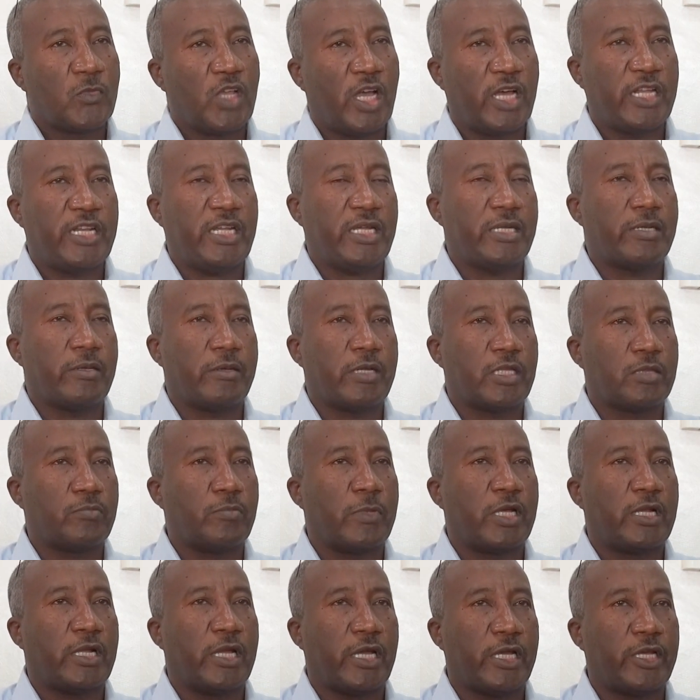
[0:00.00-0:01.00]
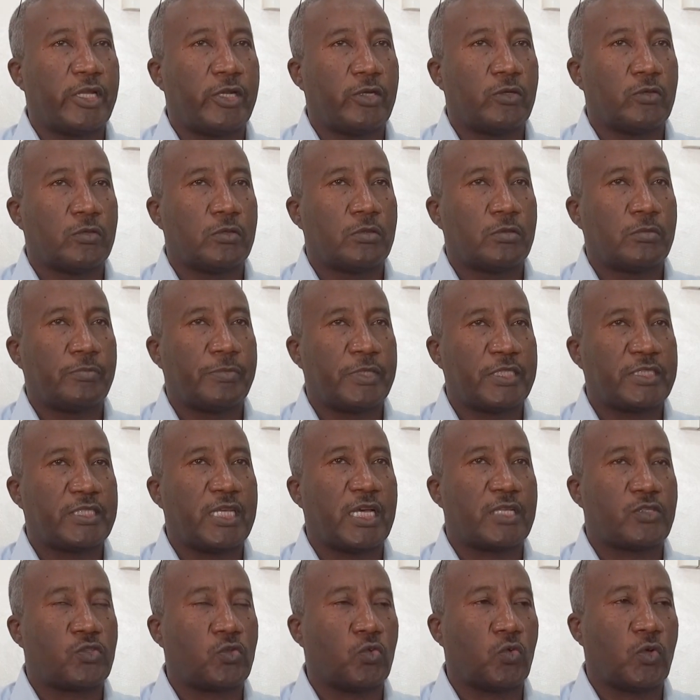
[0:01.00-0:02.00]
يعني نتمنى انه
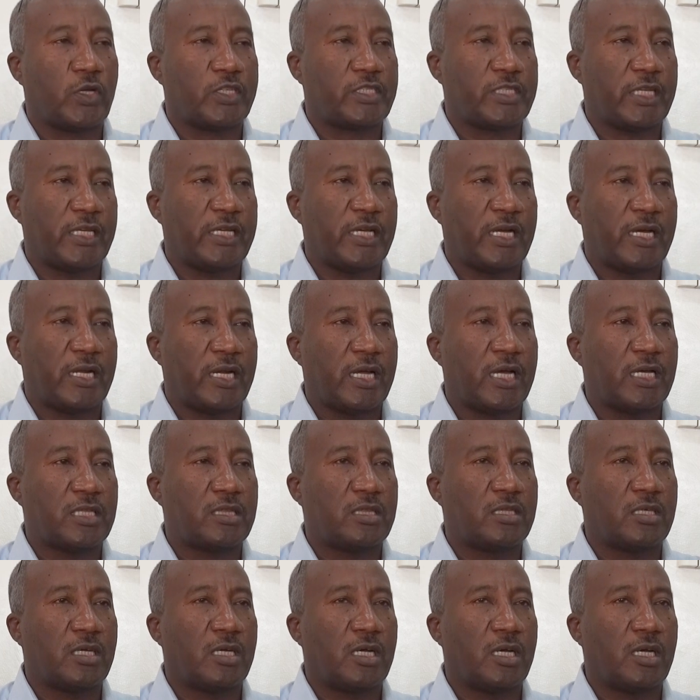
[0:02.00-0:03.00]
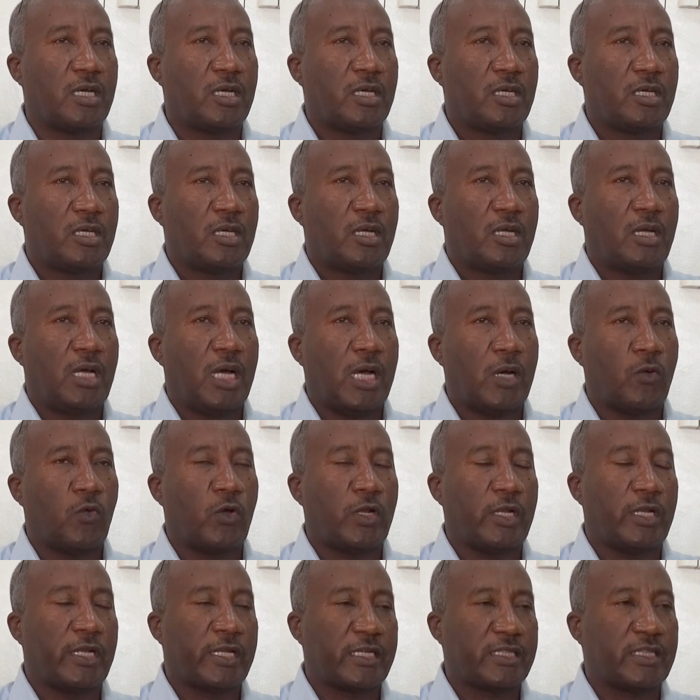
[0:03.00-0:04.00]
بالذات سوق السيارات آه،
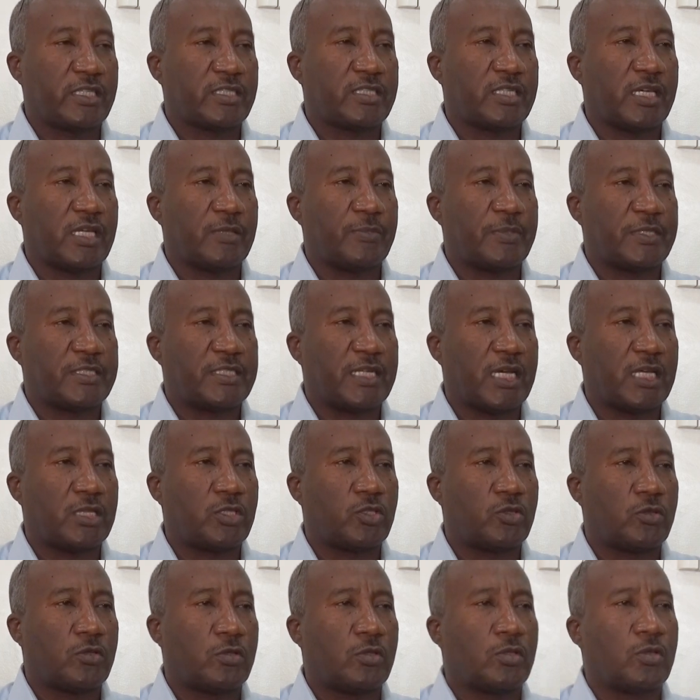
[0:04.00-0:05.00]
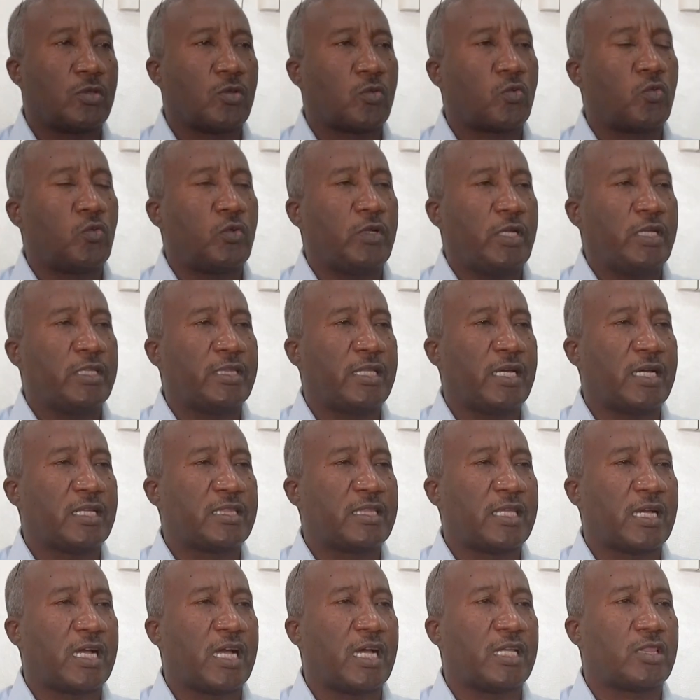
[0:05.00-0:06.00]
او الاقتصاد بالذات تكون عندها
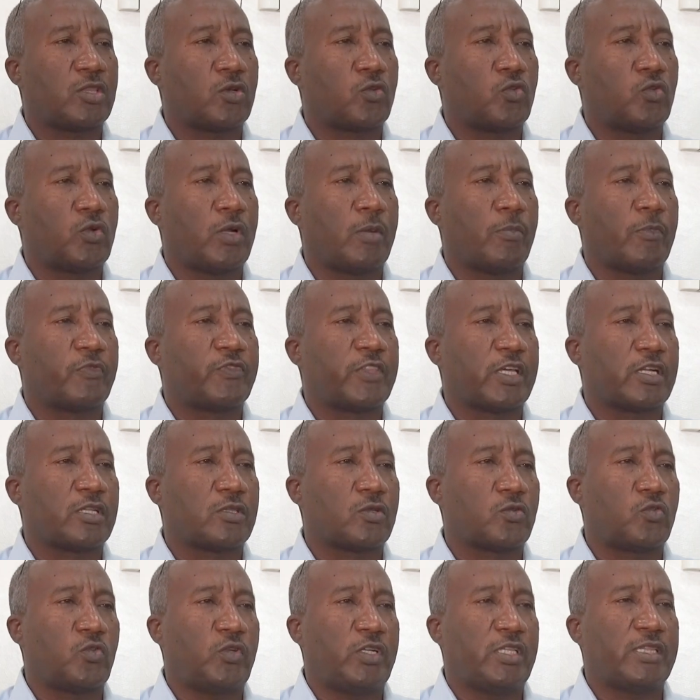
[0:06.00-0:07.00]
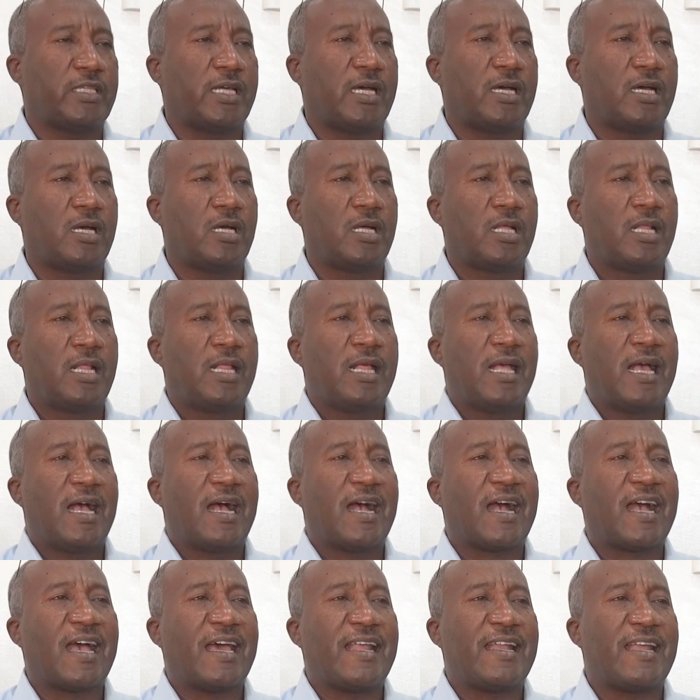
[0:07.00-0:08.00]
تكاد تكون المفترض تكون عندها
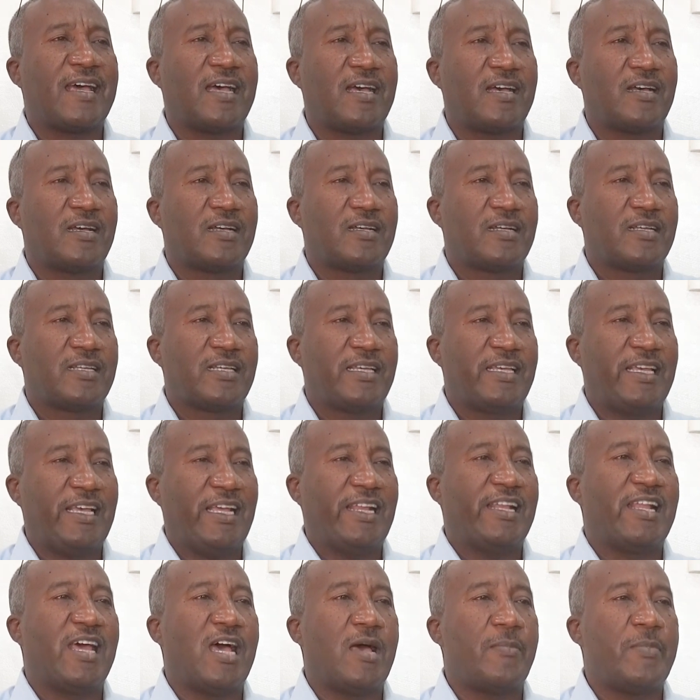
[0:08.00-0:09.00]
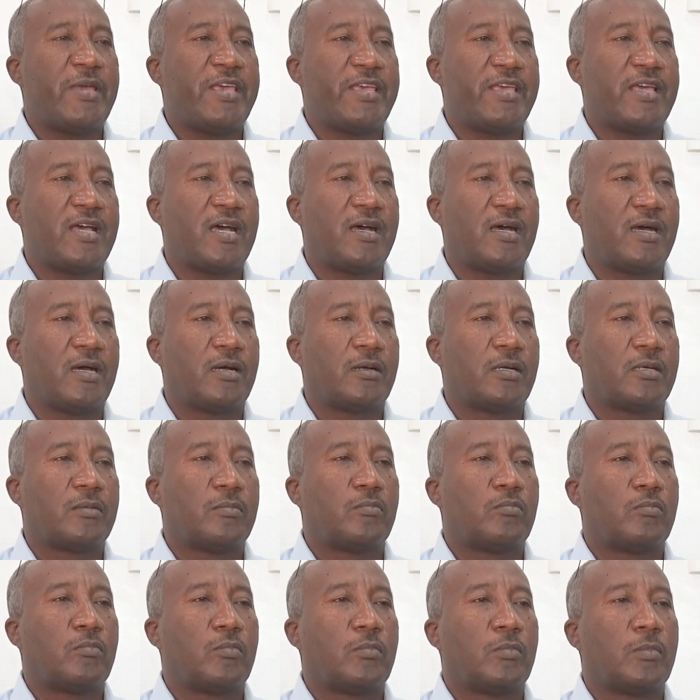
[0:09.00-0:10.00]
غناء اعلاميه
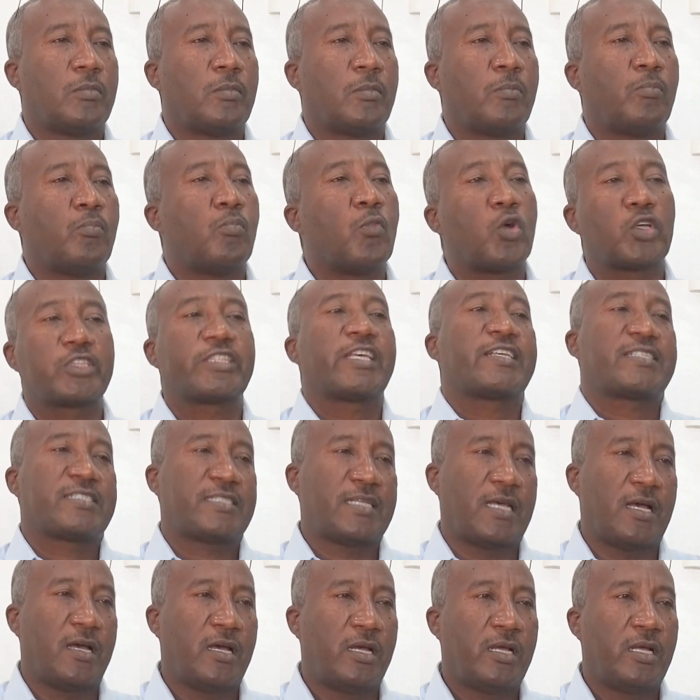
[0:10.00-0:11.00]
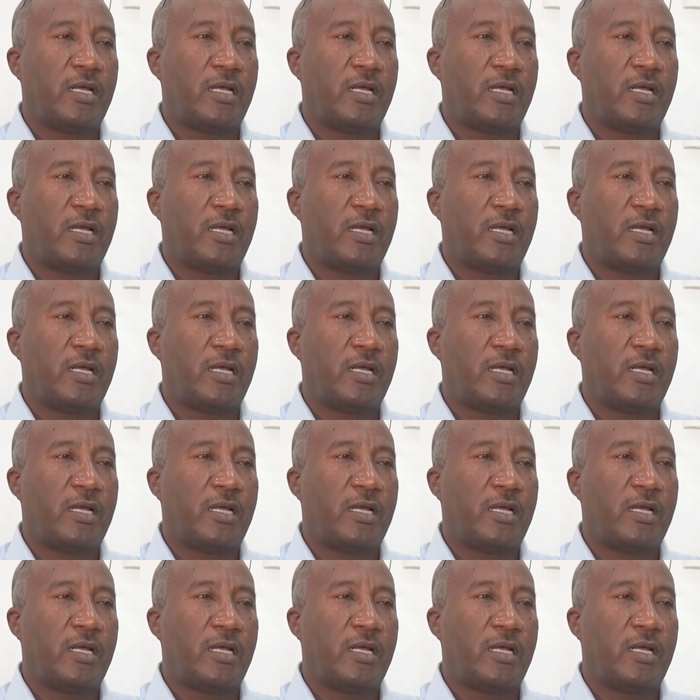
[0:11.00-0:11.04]
نعم. مختصه